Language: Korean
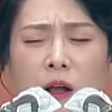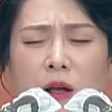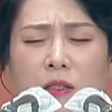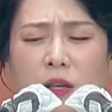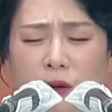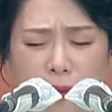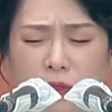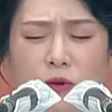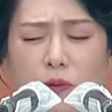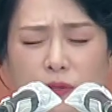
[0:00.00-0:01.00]
체험할
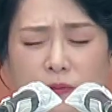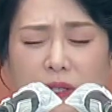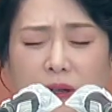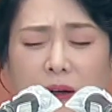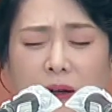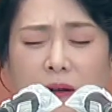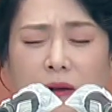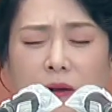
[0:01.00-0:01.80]
수 없습니다.